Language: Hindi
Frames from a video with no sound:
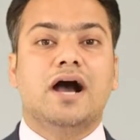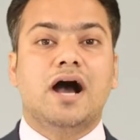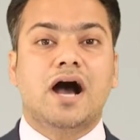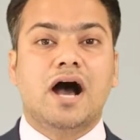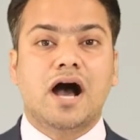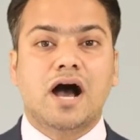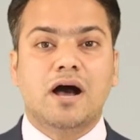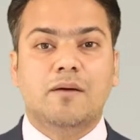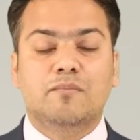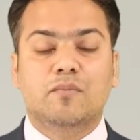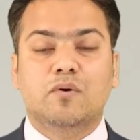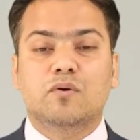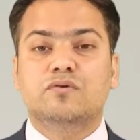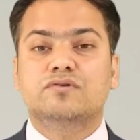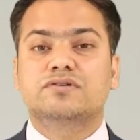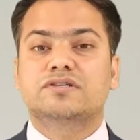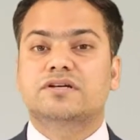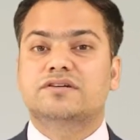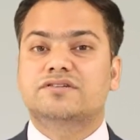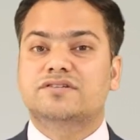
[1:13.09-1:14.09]
आपको
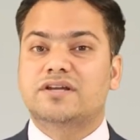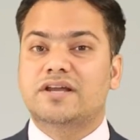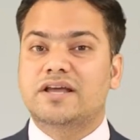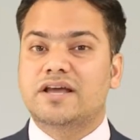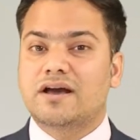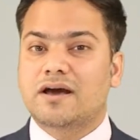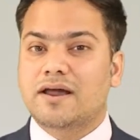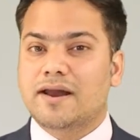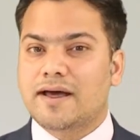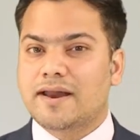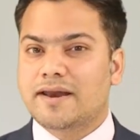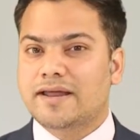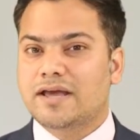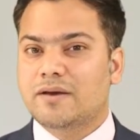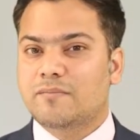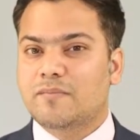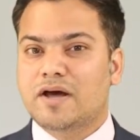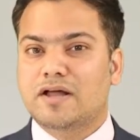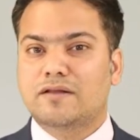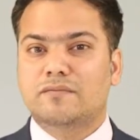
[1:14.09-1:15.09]
सर्जरी कराने के
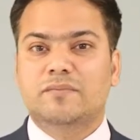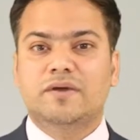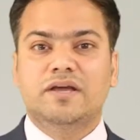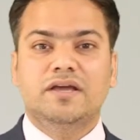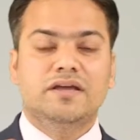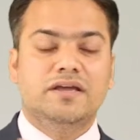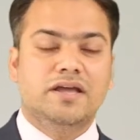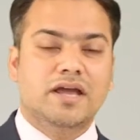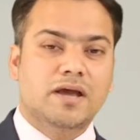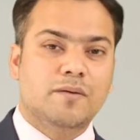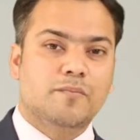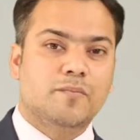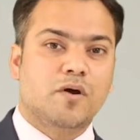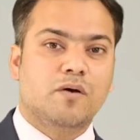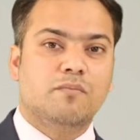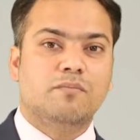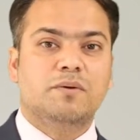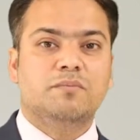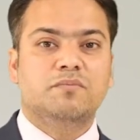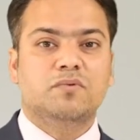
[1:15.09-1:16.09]
बाद भी ये
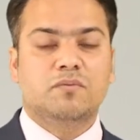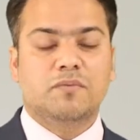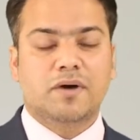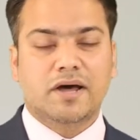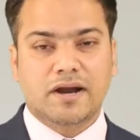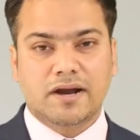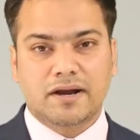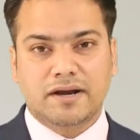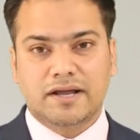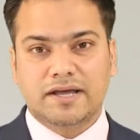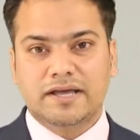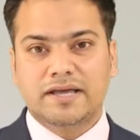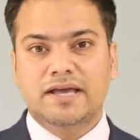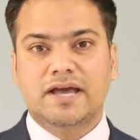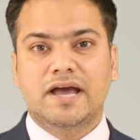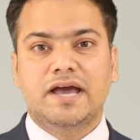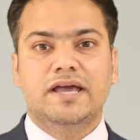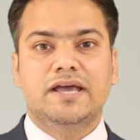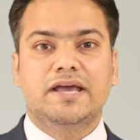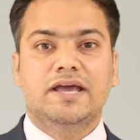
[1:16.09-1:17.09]
प्रॉब्लम दोबारा नहीं
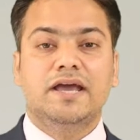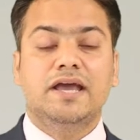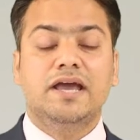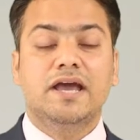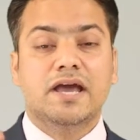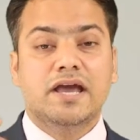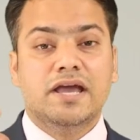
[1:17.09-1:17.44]
आएगी